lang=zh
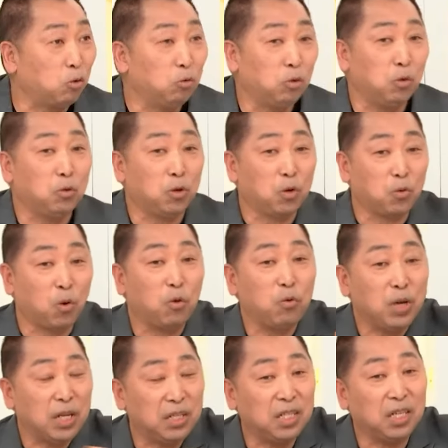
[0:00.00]
中东，就国
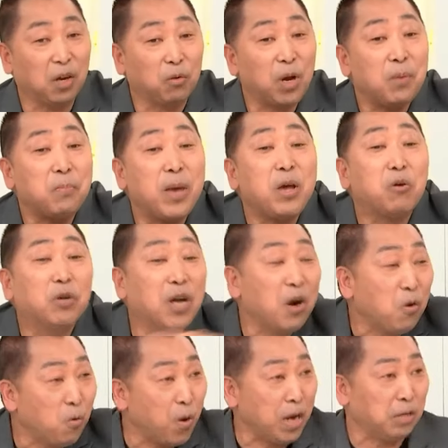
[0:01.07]
务院的记者会没有
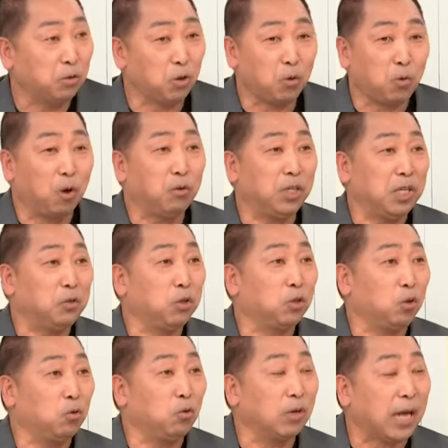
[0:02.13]
人问说国务卿去
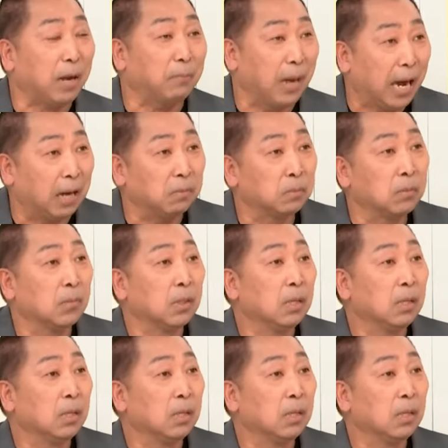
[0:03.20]
中东干嘛，